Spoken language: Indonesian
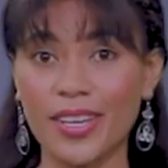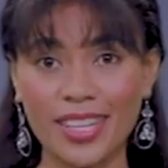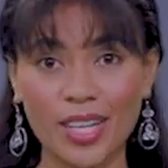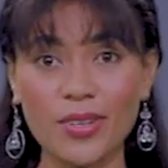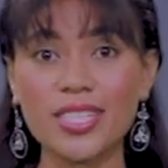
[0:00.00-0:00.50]

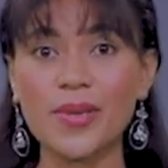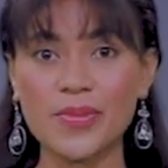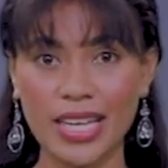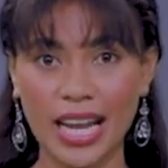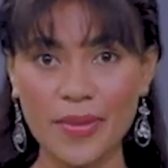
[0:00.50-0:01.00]
Kita harus
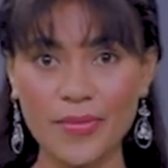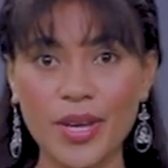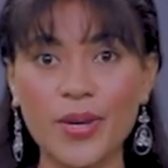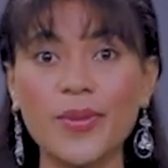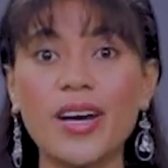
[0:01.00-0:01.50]
subscribe
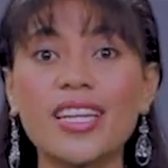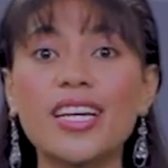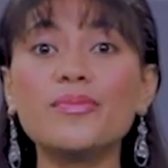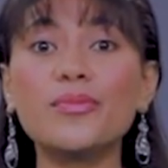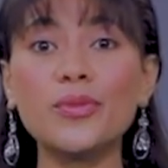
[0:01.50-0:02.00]
no
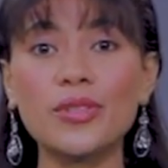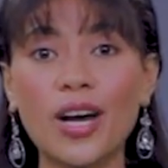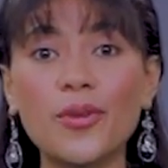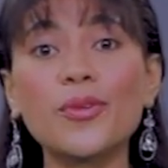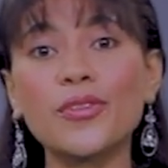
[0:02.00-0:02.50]
hanya
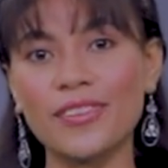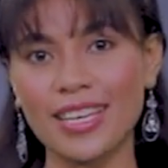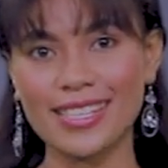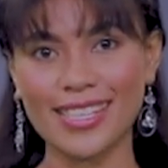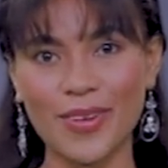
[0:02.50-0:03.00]

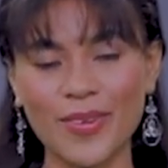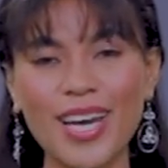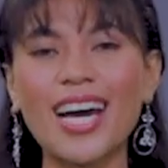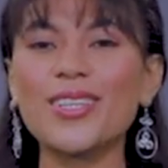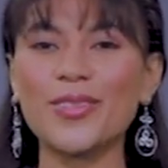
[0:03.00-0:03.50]
notifikasi atau
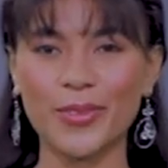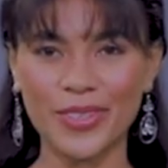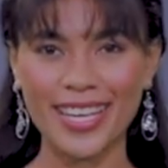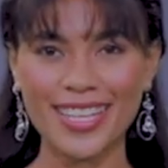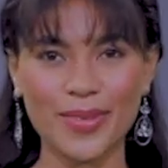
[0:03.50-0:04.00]

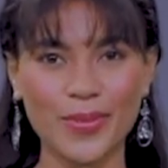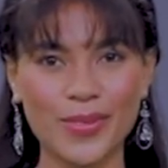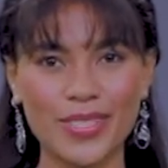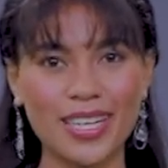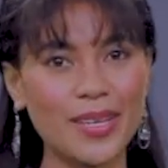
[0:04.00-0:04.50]
atonone kita boleh
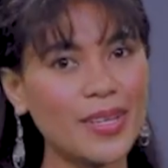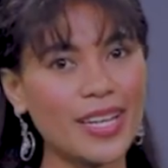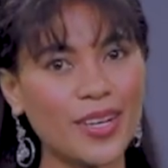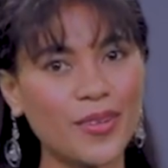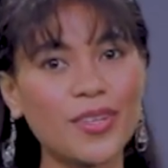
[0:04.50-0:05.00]
sila lebih
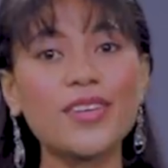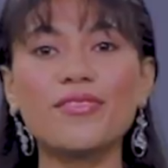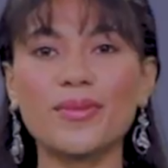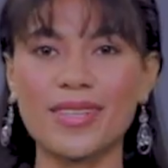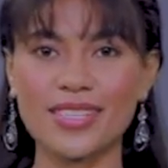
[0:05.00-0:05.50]
com
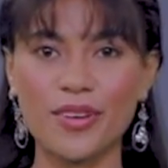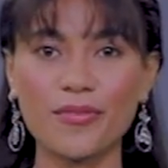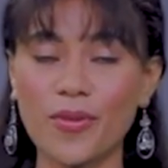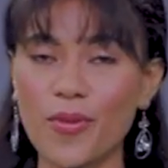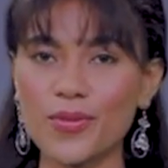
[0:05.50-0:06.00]
informasi
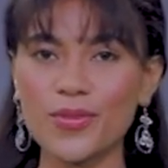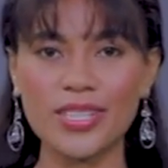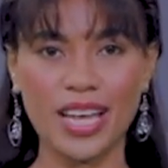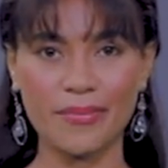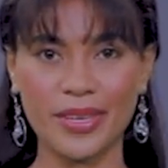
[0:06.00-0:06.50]
pun
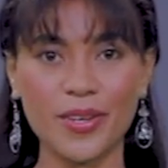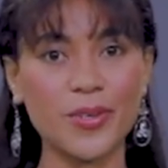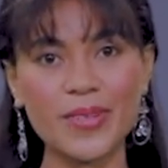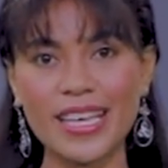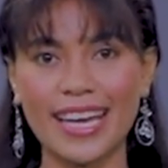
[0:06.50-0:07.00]
usi ami.
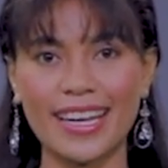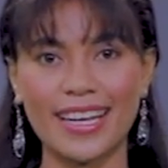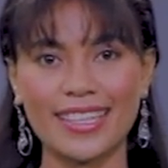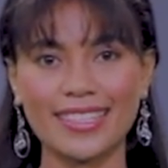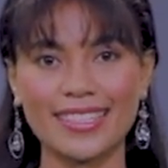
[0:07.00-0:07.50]
Obrigada.